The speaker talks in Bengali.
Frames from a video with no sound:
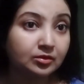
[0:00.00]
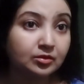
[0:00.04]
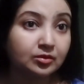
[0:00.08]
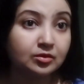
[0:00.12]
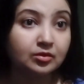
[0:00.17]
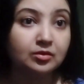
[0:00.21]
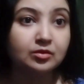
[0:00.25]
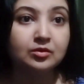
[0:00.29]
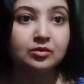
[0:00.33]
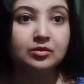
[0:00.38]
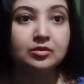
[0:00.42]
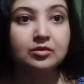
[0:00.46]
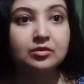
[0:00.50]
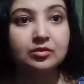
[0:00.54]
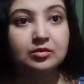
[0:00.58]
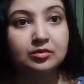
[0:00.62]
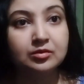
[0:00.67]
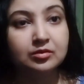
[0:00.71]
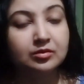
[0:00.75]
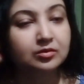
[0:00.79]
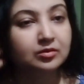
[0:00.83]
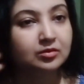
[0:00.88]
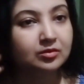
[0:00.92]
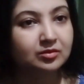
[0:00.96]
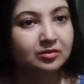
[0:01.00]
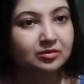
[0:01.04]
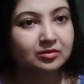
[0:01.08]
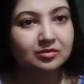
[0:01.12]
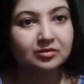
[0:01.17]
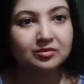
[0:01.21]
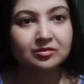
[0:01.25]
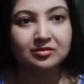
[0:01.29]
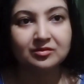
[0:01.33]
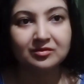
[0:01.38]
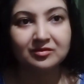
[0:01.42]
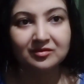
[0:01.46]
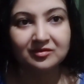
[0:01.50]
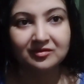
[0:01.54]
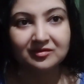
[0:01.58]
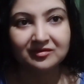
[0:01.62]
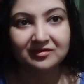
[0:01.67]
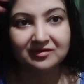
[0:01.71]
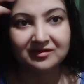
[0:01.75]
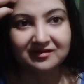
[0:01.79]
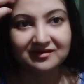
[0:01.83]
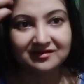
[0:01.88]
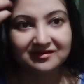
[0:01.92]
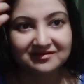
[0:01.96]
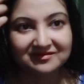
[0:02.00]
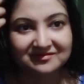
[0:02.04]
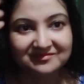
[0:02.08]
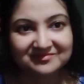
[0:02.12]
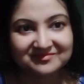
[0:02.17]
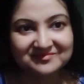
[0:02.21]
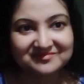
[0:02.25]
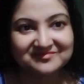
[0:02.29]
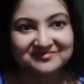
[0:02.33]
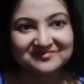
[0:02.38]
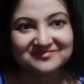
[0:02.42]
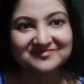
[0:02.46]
পরিষ্কার করে নিতে হবে দেখুন